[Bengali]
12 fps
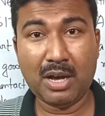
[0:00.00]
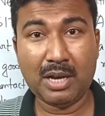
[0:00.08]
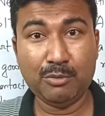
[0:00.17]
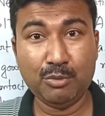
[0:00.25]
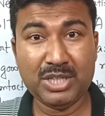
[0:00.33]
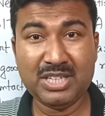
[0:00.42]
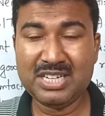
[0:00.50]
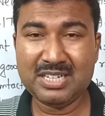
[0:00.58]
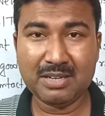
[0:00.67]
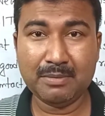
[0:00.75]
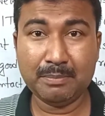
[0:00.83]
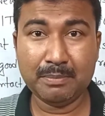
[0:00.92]
আই উই নিড
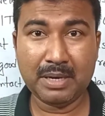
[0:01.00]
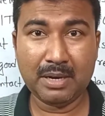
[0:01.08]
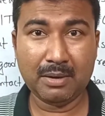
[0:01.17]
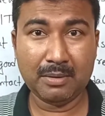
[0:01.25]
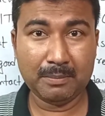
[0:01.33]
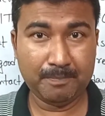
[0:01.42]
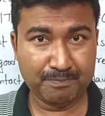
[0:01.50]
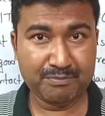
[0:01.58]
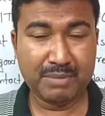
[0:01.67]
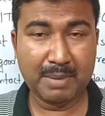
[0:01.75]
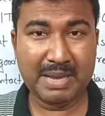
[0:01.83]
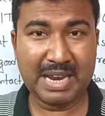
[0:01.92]

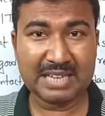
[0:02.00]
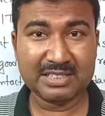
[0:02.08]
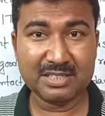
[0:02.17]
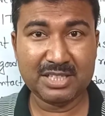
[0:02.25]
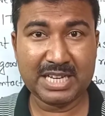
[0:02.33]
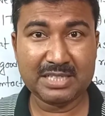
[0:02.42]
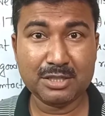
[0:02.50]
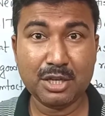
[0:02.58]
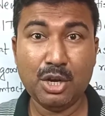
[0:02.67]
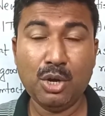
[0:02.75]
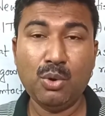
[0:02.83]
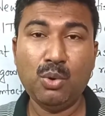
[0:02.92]
ফিমেল অ্যাটেন্ডেন্ট
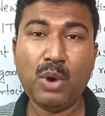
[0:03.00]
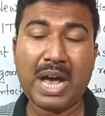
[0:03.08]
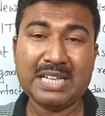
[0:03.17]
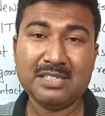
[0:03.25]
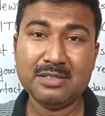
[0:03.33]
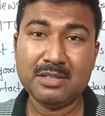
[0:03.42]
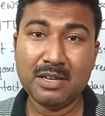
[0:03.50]
হু হ্যাজ